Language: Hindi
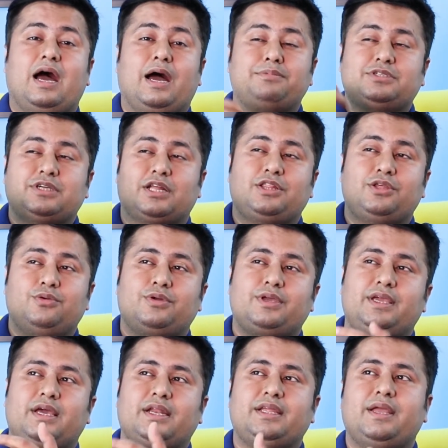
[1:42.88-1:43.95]
आप चाहते हो
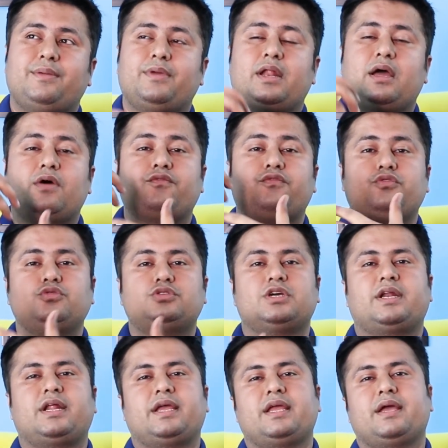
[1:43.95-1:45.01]
कि यार ये मेरा
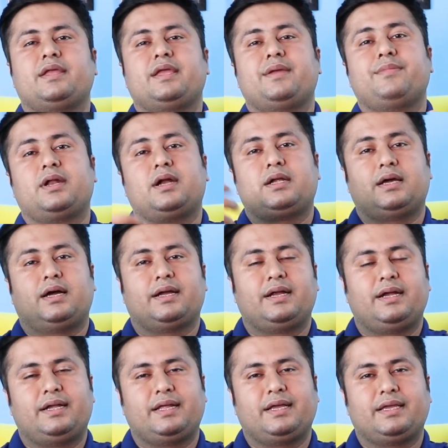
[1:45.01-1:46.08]
फ्यूचर है या ये मेरा
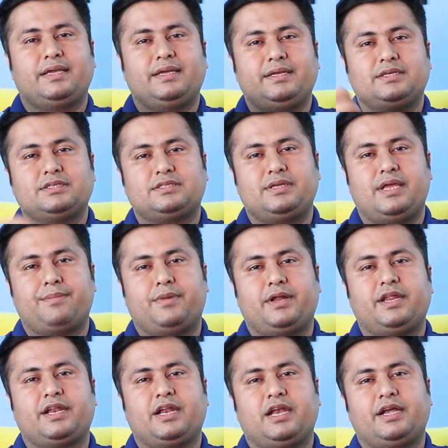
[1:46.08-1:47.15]
टारगेट है कि इस ये
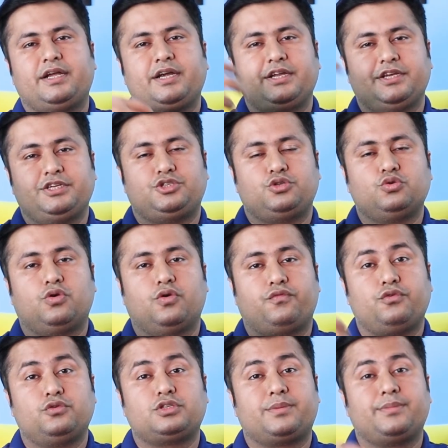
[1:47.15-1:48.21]
मनी रिलेटेड इशू को
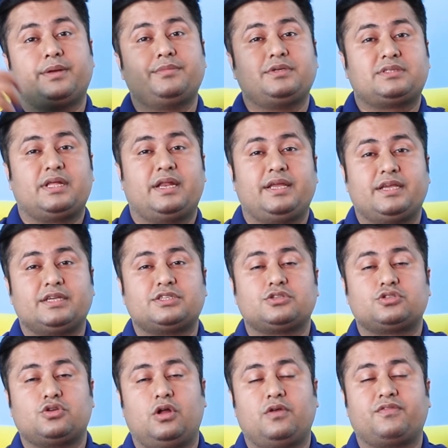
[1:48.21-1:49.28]
फ्यूचर में हम इस तरीके से
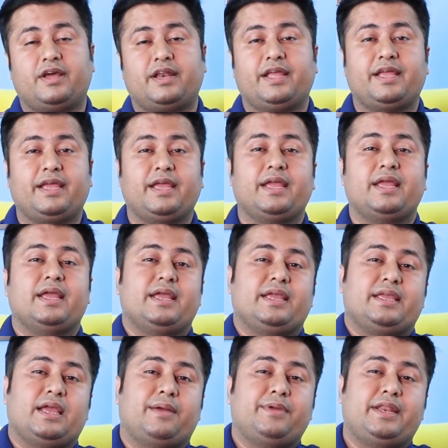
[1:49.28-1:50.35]
सॉल्व करेंगे
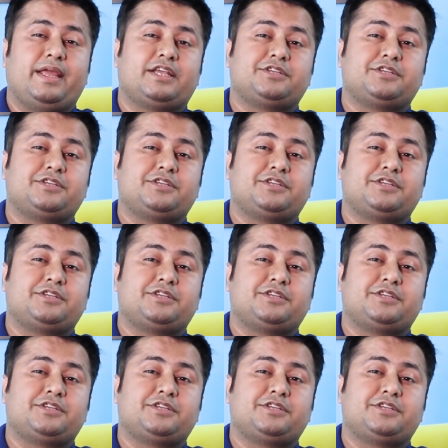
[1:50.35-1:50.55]
या मेरी